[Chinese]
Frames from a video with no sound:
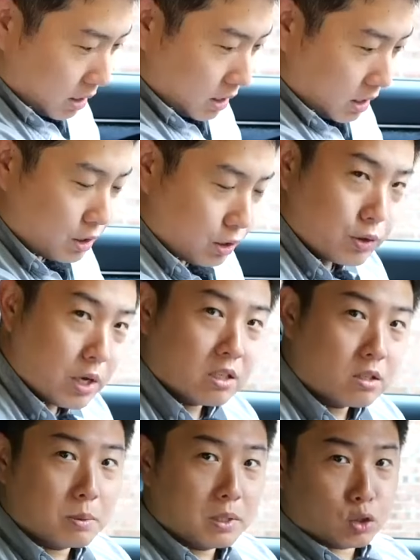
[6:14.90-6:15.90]
以及
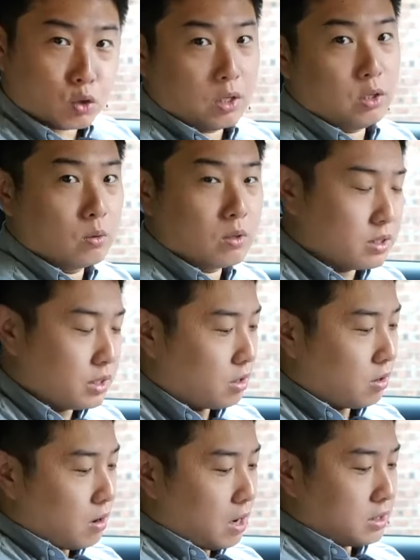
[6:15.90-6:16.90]
USB 传统的接
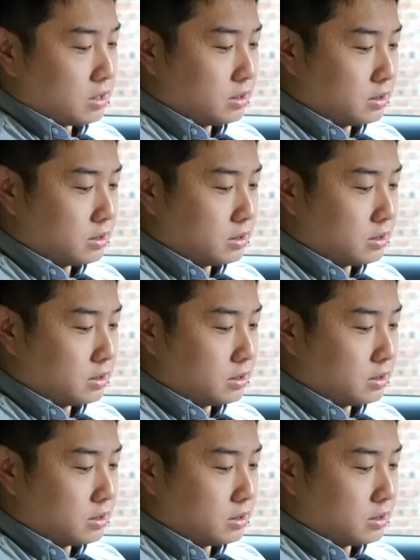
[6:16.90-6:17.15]
口啊，